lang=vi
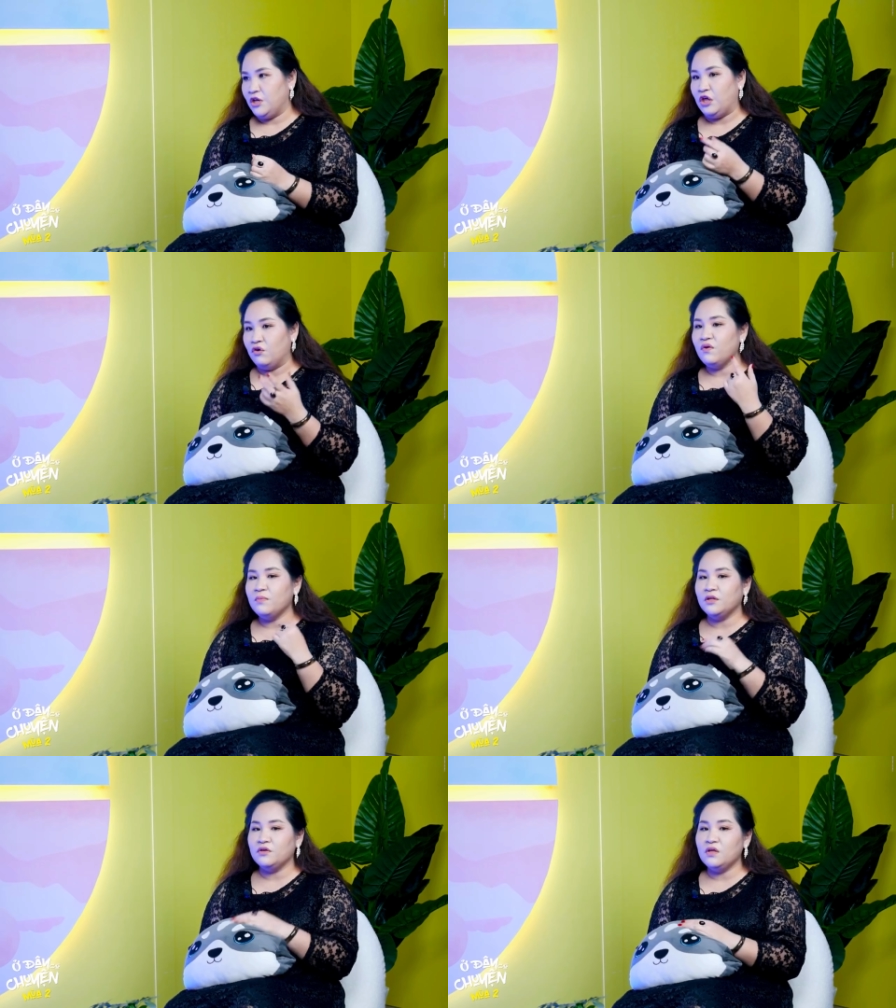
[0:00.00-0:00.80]
Mình hiểu
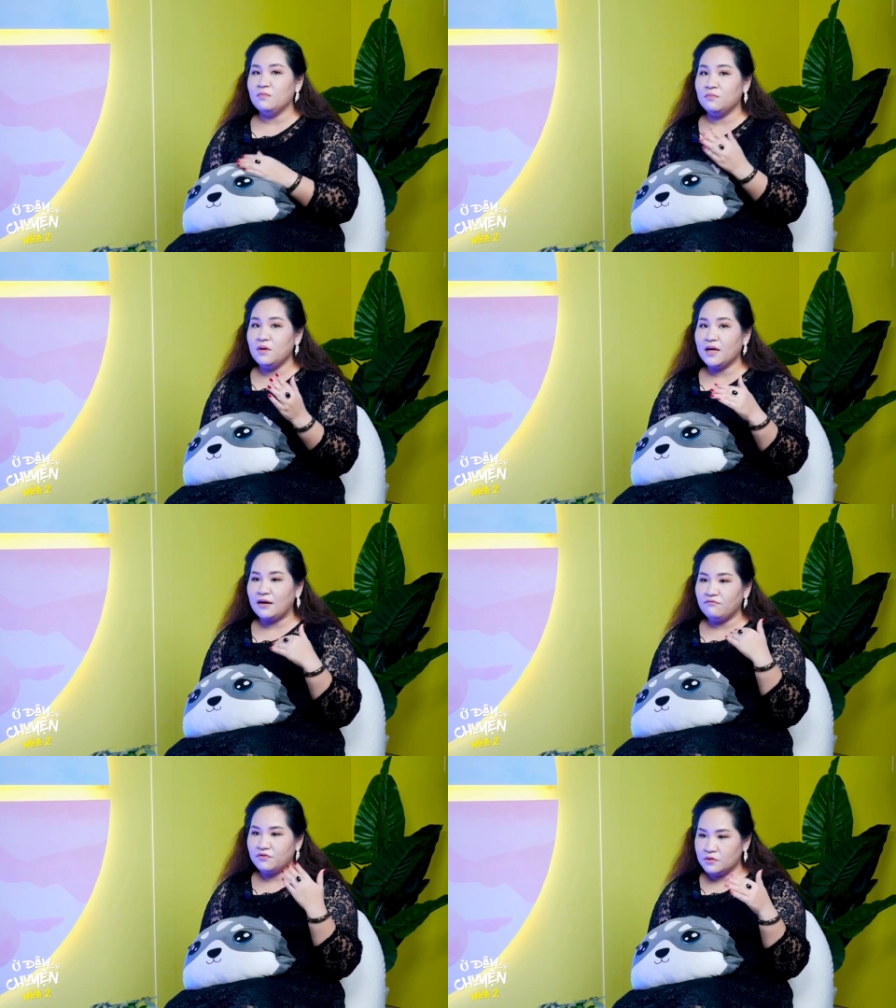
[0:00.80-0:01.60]
về mình, tự nhiên mình biết
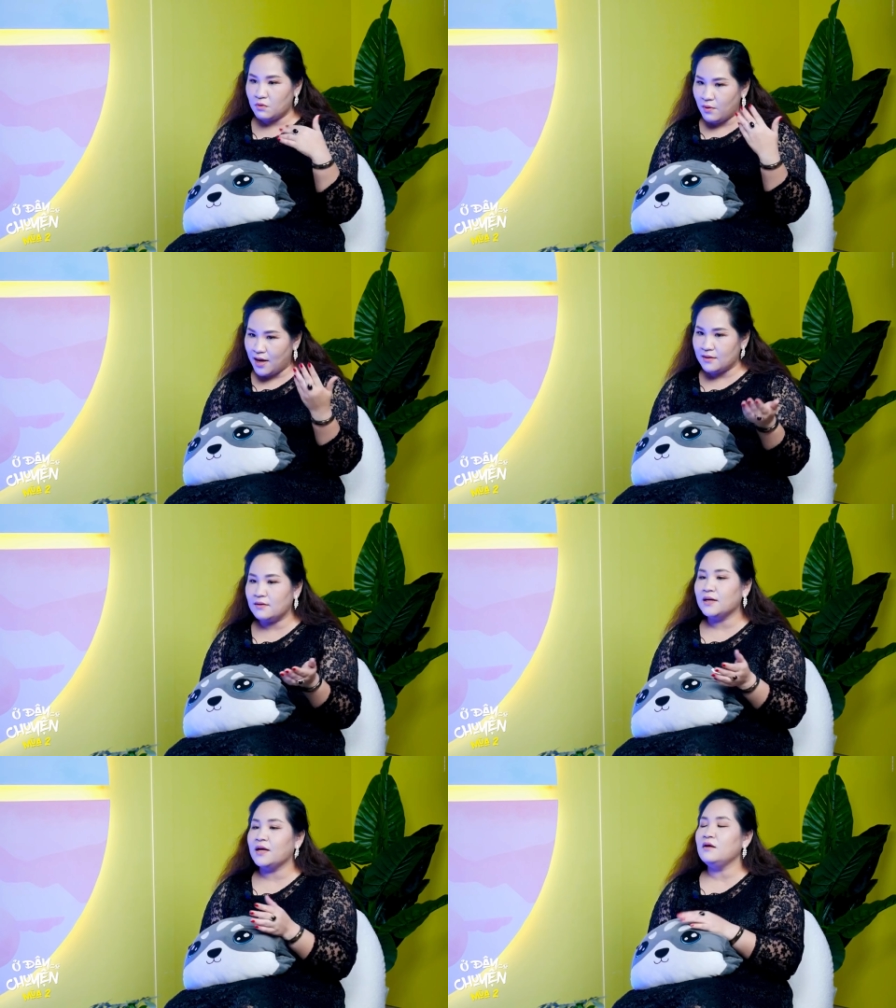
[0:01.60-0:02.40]
cách vượt qua
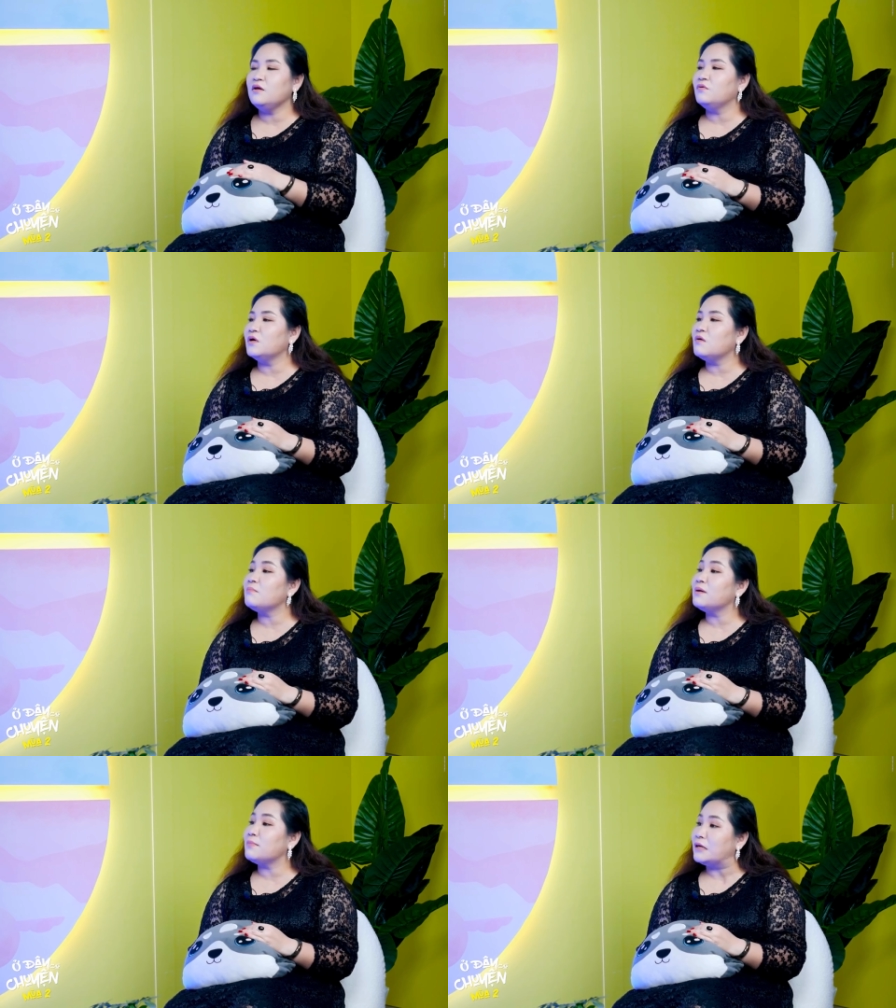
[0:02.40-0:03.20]
những cái điều nó
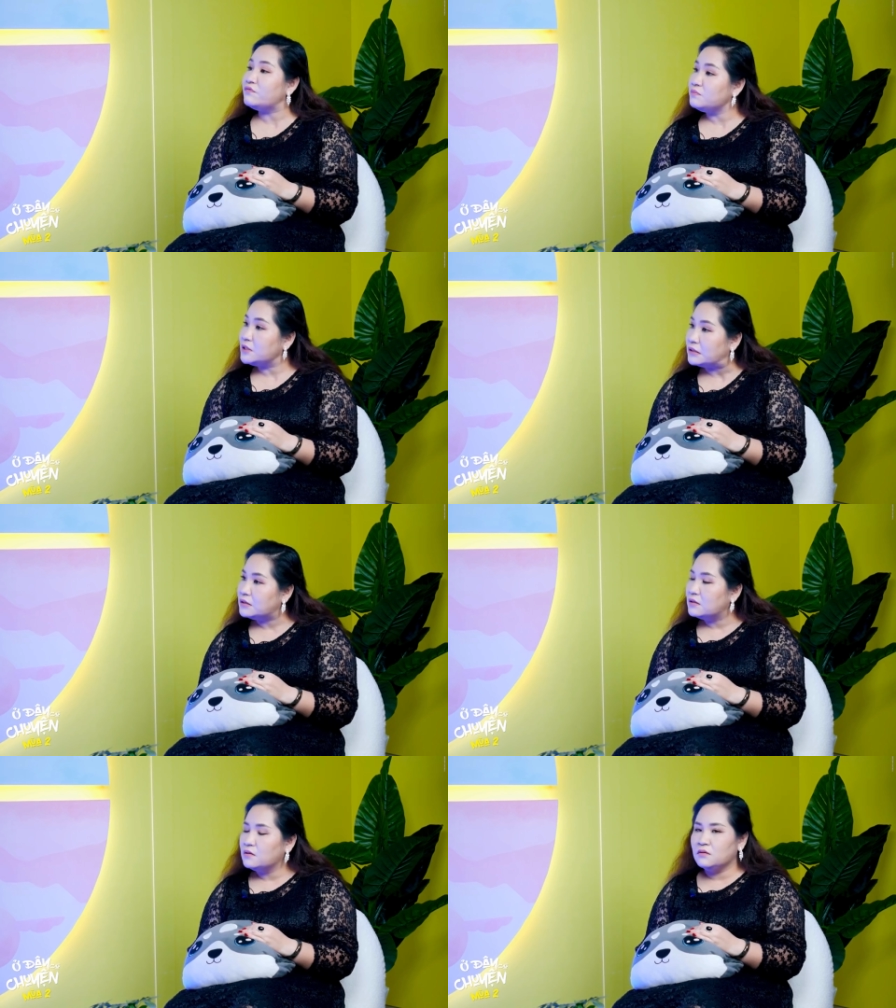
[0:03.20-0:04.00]
không may mắn với mình.
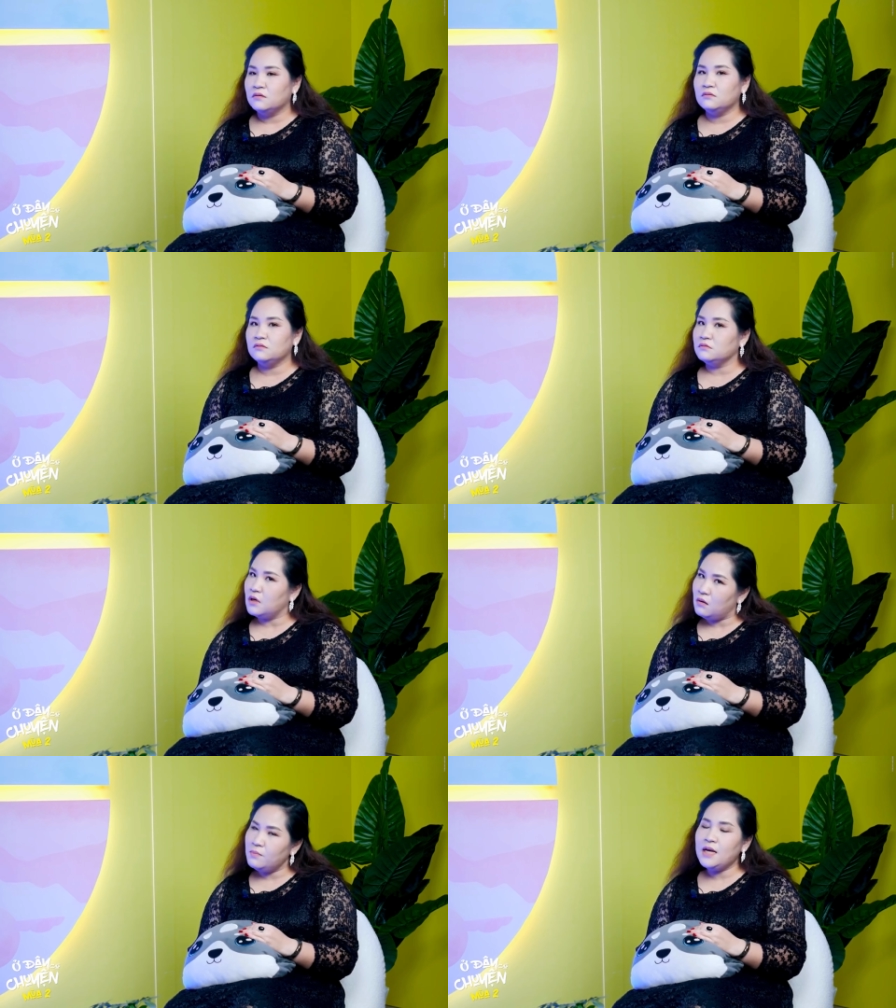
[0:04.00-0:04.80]

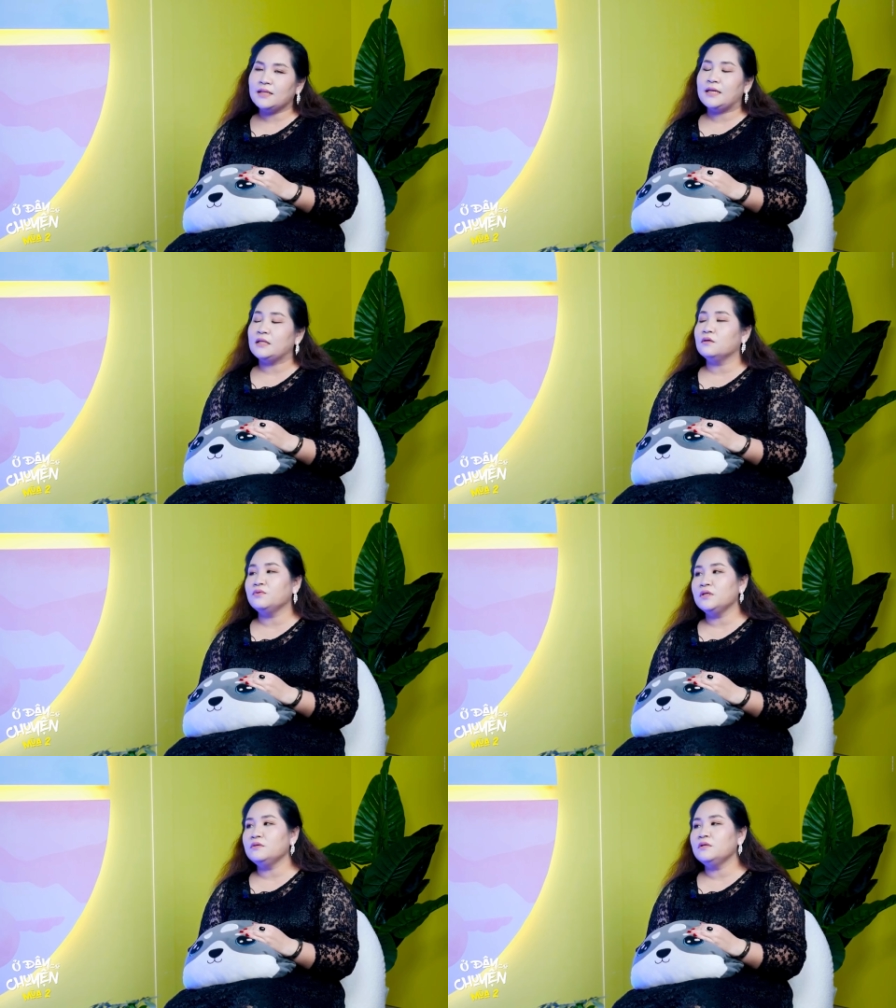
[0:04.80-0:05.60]
Đó mới là thành
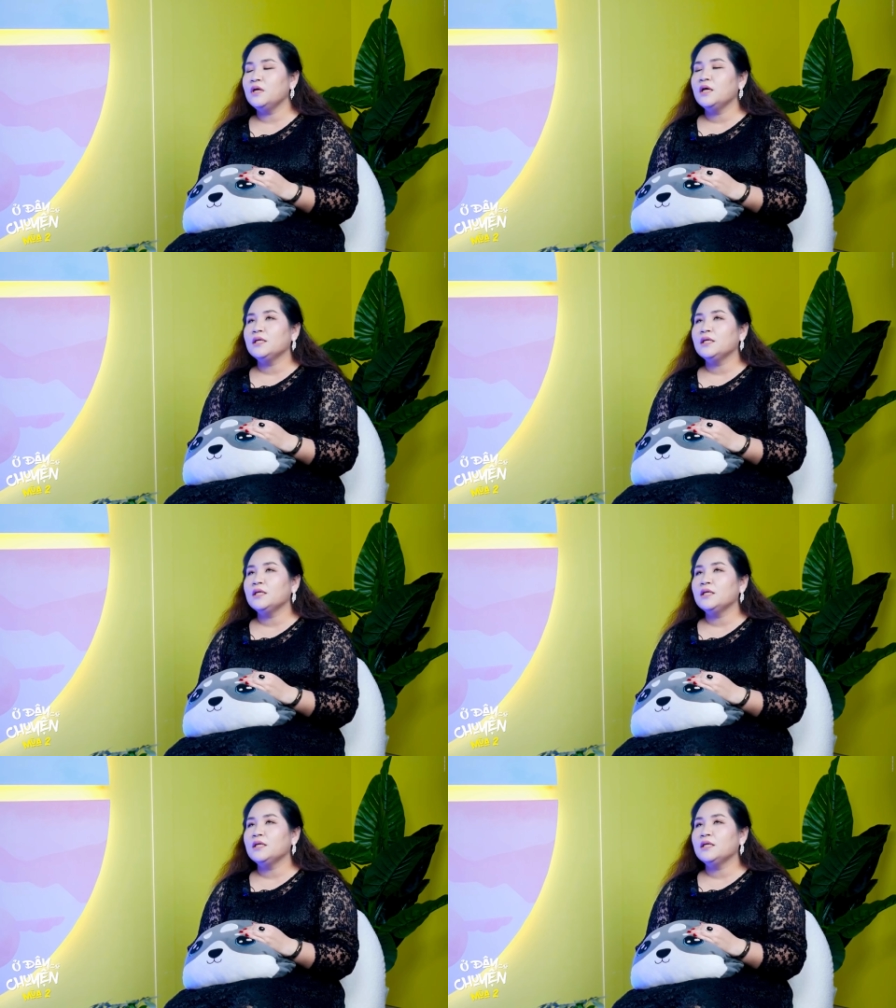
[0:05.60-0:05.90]
tựu chứ.